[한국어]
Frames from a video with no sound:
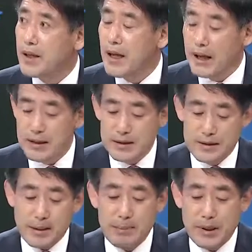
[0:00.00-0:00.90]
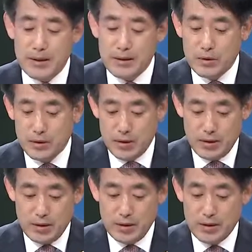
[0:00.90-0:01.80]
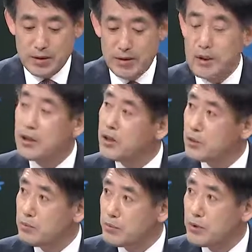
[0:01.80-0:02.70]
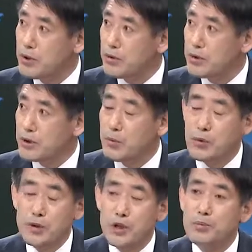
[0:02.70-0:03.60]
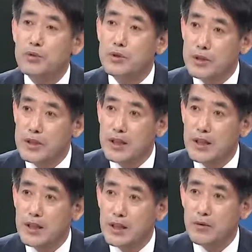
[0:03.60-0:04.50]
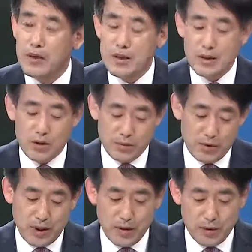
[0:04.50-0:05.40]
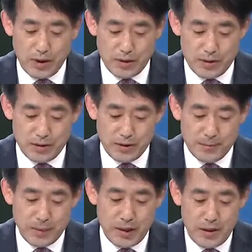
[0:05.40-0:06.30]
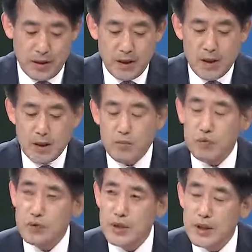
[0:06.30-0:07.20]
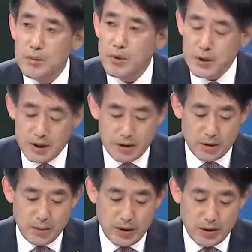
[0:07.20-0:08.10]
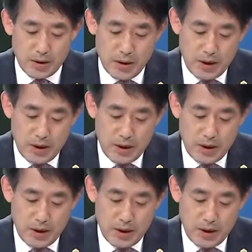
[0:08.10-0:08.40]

대한 찬반 그 의견을 좀 물으려고 지금 오늘 네. 접수 의사관실에 접수를 해놓고 왔거든요. 이 문제는 뭐냐 그러면